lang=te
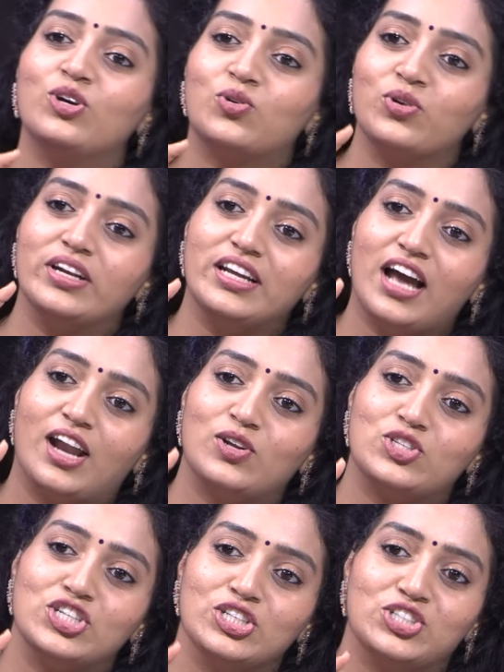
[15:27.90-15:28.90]
కూడా కొన్ని
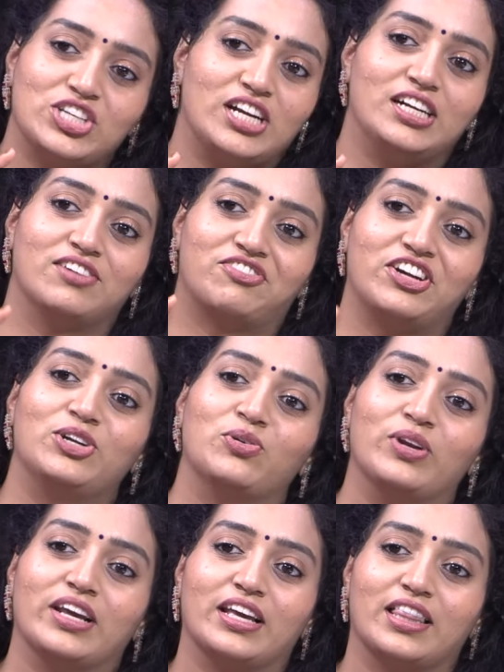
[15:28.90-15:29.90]
ఆలోచనలు చాలా డిఫరెంట్గా
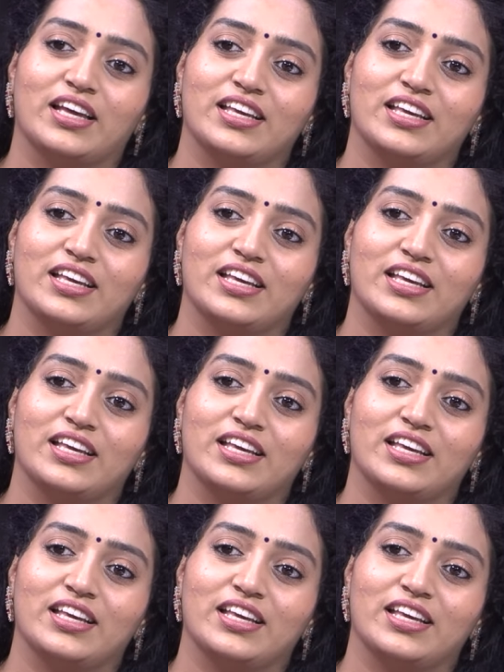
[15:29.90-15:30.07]
ఉన్నాయి కదా